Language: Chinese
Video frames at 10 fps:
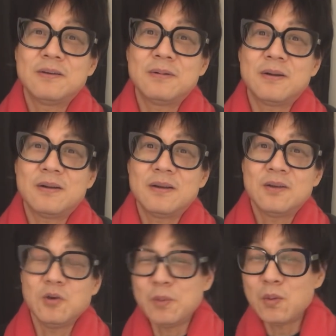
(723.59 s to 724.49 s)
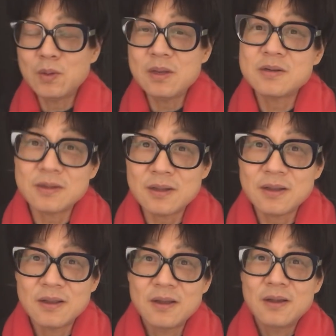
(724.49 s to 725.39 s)
是不是？有没有医生
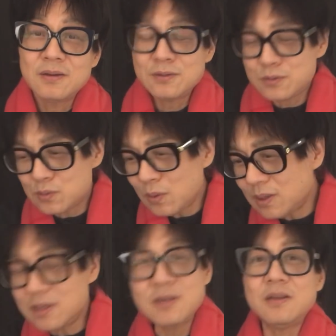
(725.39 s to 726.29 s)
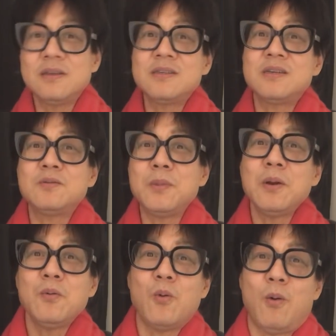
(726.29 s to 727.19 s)
呢？这所有的一切的一切就没
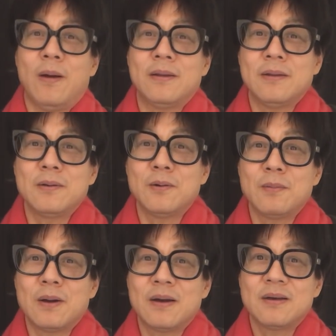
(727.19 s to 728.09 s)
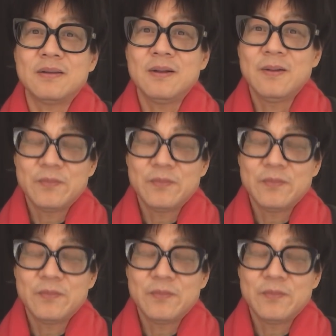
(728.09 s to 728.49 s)
人管，你知道吗？